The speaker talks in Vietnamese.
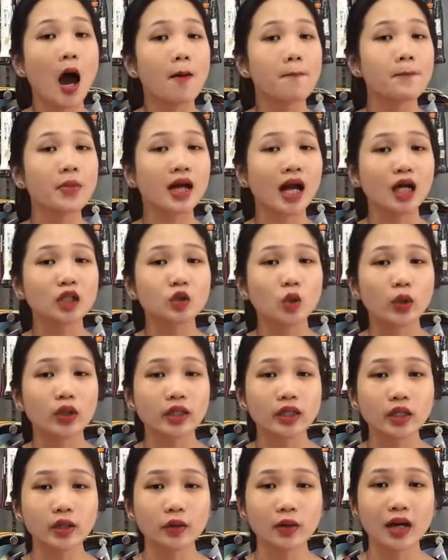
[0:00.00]
Mức căng tối
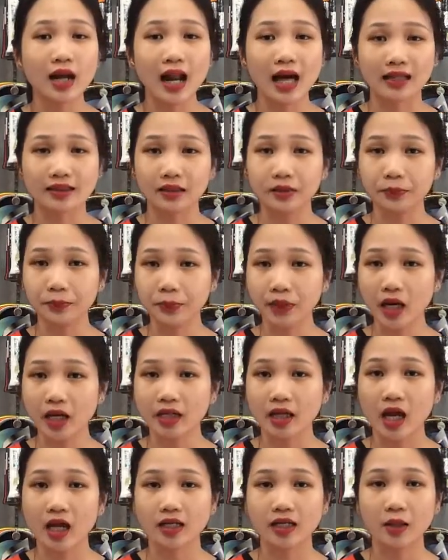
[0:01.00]
ưu là từ 10
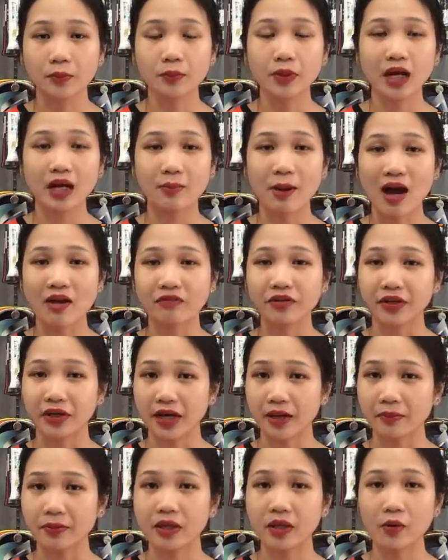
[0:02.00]
đến
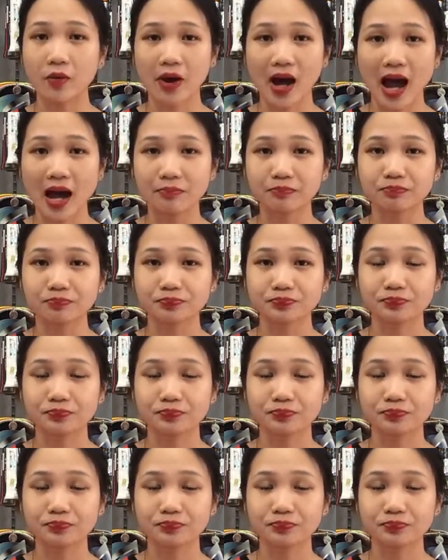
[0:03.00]
13,5 kg.